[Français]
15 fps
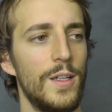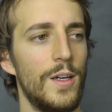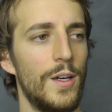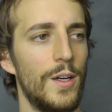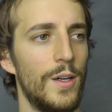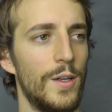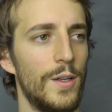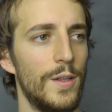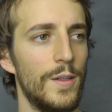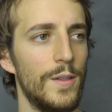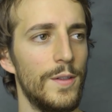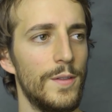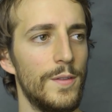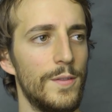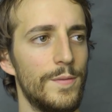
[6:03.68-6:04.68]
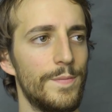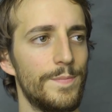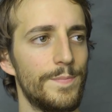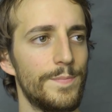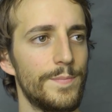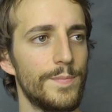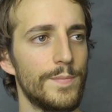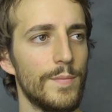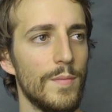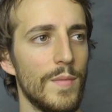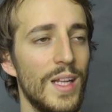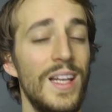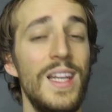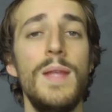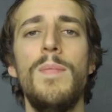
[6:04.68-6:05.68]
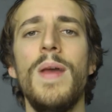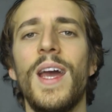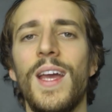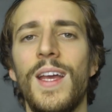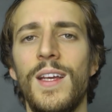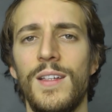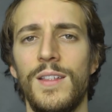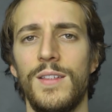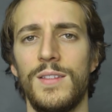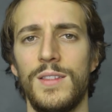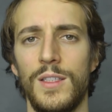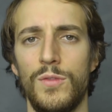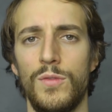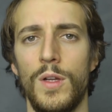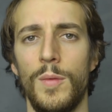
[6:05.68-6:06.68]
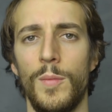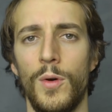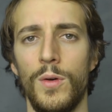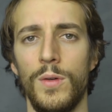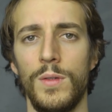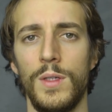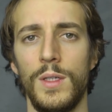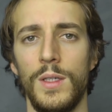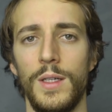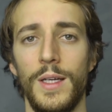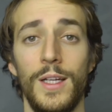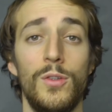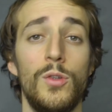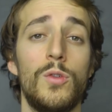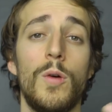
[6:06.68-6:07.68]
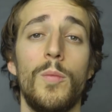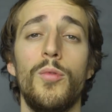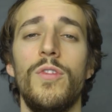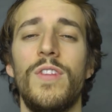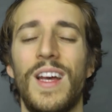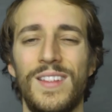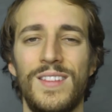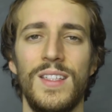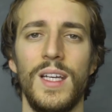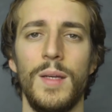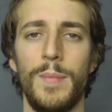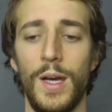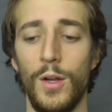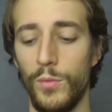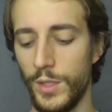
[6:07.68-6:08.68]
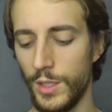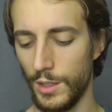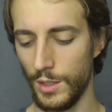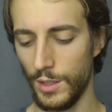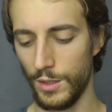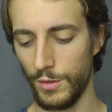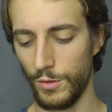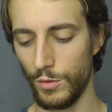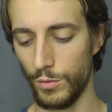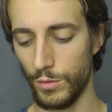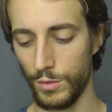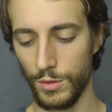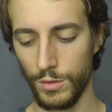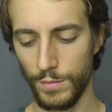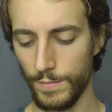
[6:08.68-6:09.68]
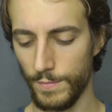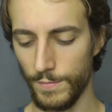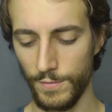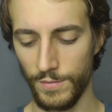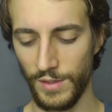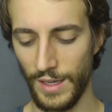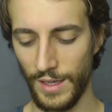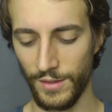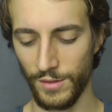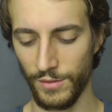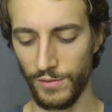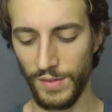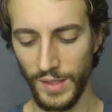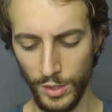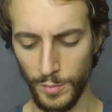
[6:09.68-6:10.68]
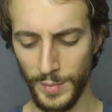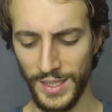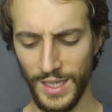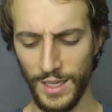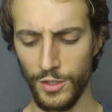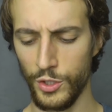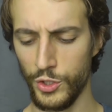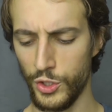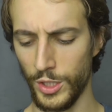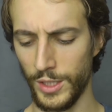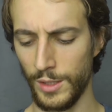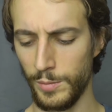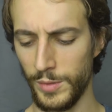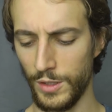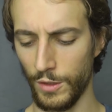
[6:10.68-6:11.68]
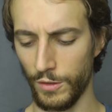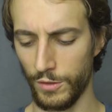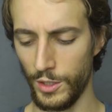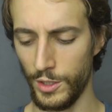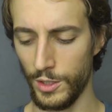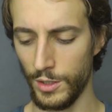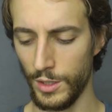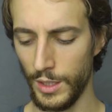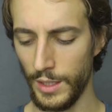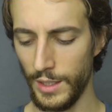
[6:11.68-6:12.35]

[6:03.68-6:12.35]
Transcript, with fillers: euh, libéré sexuellement est d'autant plus attiré par lui. Donc, phrase phénoménale de Jordan Peterson,